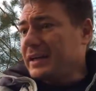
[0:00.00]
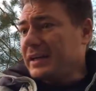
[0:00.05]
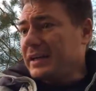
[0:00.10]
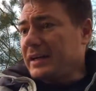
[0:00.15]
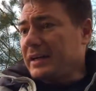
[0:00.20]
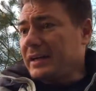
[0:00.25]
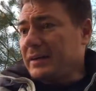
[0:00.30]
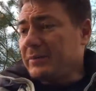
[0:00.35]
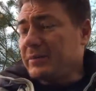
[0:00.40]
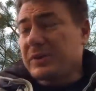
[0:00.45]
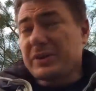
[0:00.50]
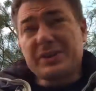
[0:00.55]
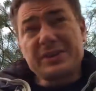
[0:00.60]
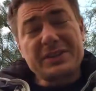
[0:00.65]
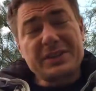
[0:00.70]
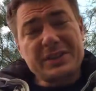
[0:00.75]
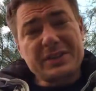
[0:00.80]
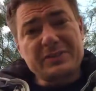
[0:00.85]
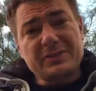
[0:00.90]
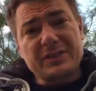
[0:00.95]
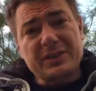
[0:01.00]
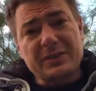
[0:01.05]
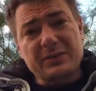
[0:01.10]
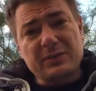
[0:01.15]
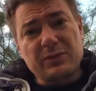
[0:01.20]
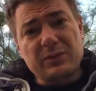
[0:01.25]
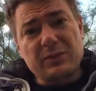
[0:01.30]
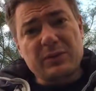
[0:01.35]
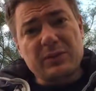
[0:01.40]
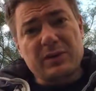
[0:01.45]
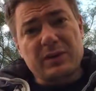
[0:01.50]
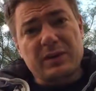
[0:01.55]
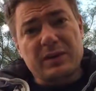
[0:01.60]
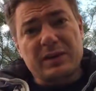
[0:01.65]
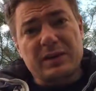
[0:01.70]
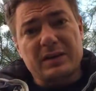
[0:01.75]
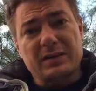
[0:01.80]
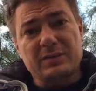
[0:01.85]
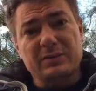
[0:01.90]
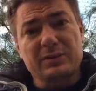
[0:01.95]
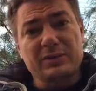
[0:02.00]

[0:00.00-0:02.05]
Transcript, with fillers: а, прийти в его, ну,